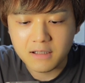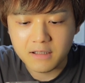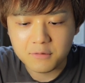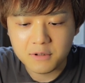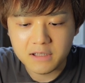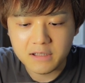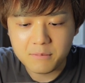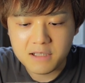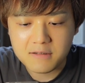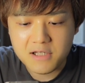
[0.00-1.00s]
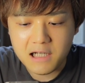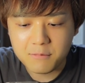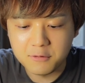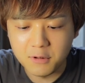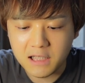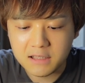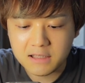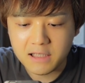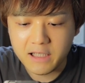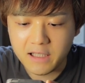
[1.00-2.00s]
はい、これでまずジャブを
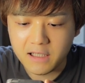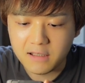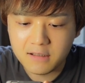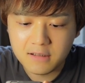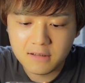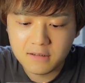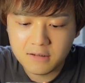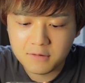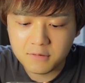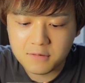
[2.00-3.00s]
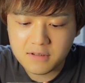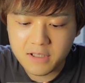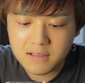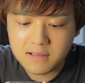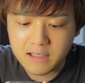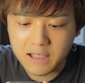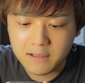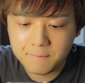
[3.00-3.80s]
与え、この次っすね。